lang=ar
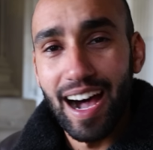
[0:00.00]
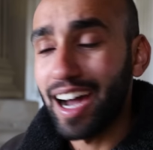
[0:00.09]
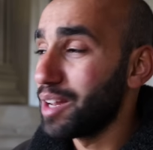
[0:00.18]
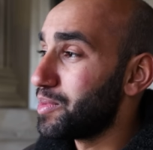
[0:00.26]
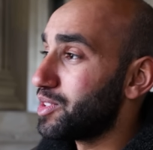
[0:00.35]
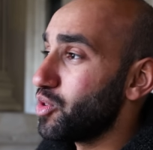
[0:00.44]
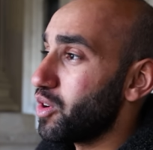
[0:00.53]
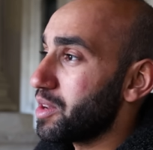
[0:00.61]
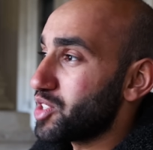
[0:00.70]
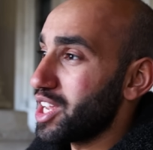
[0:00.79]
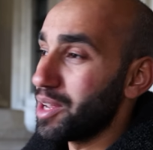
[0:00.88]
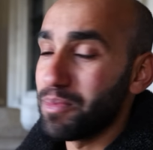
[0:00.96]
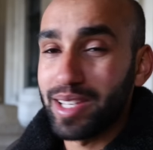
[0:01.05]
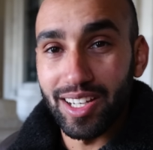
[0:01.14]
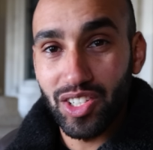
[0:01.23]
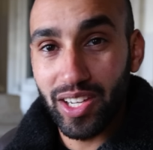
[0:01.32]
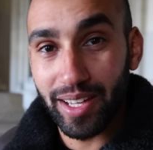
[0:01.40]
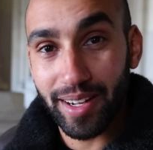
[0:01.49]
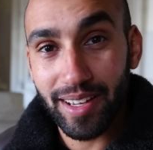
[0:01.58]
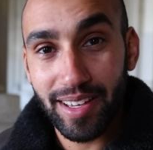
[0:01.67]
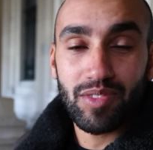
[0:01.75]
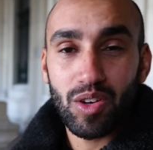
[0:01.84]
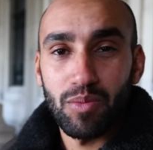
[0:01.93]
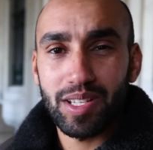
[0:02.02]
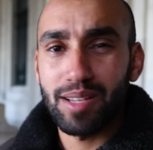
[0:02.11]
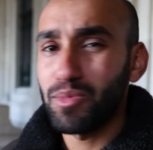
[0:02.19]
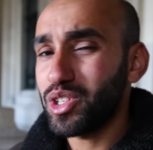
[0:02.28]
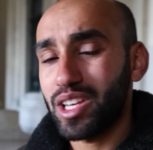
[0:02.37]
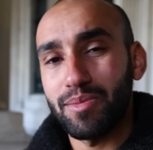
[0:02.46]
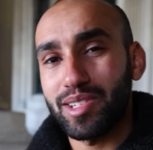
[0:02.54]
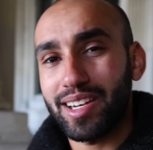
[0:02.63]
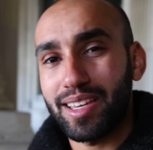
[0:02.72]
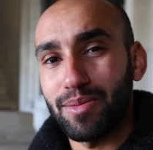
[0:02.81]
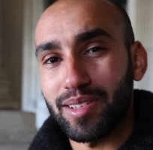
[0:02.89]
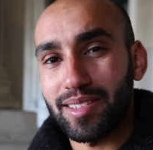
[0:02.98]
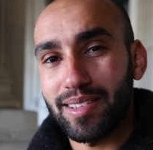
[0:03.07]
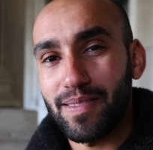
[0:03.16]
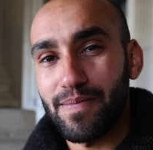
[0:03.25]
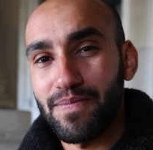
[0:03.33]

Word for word: أغلب الدول نمشي لهم بتأشيرة بس المشكله مش هيك بس